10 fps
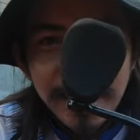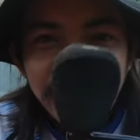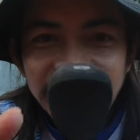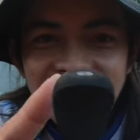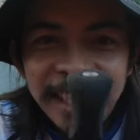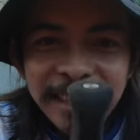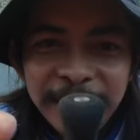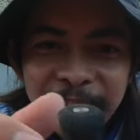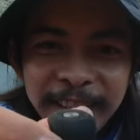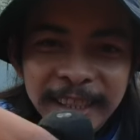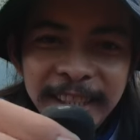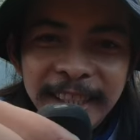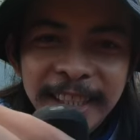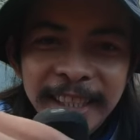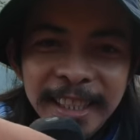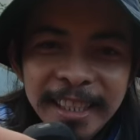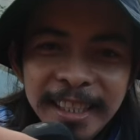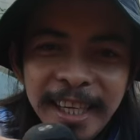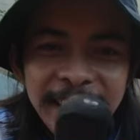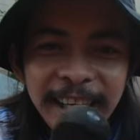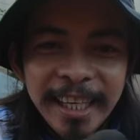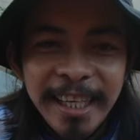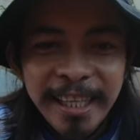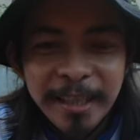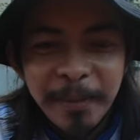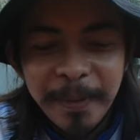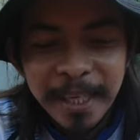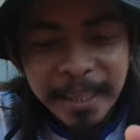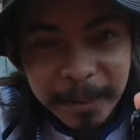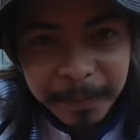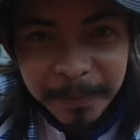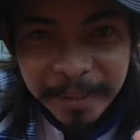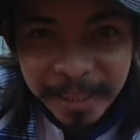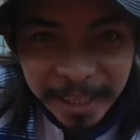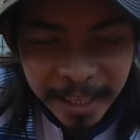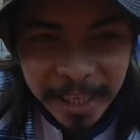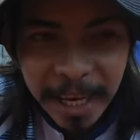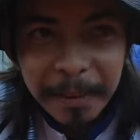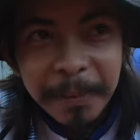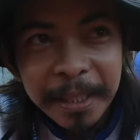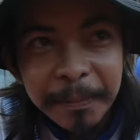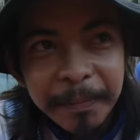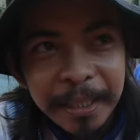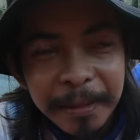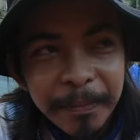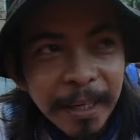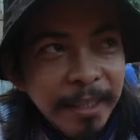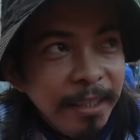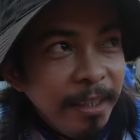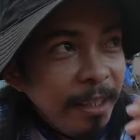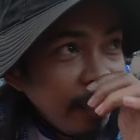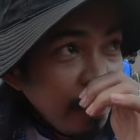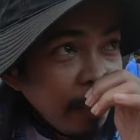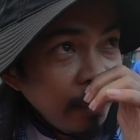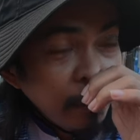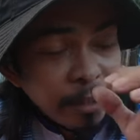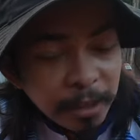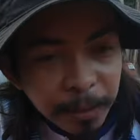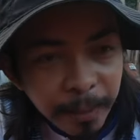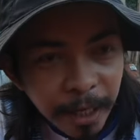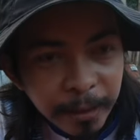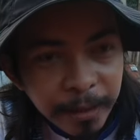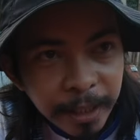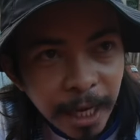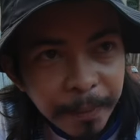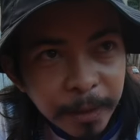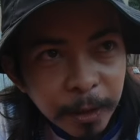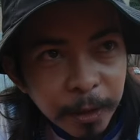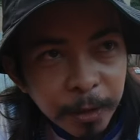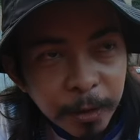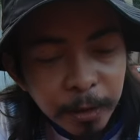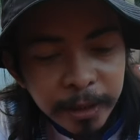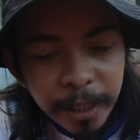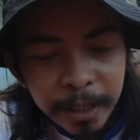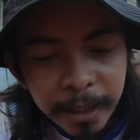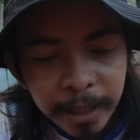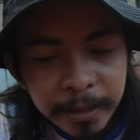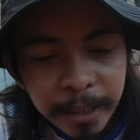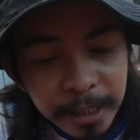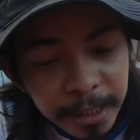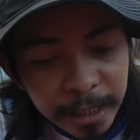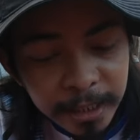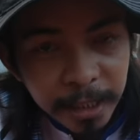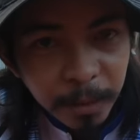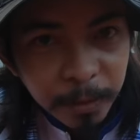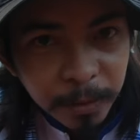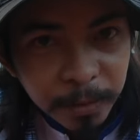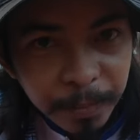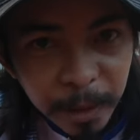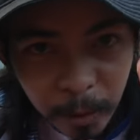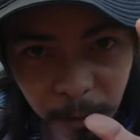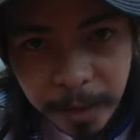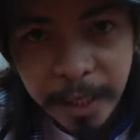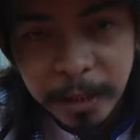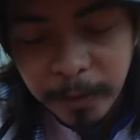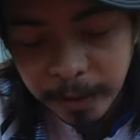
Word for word: Ganda na to oh. Laki. Kumbaga hindi, hindi na kailangan mag-upgrade pa kasi yung sa Shimano na gamit ko, yung Ultegra, naliliitan ako doon. Pero okay lang yun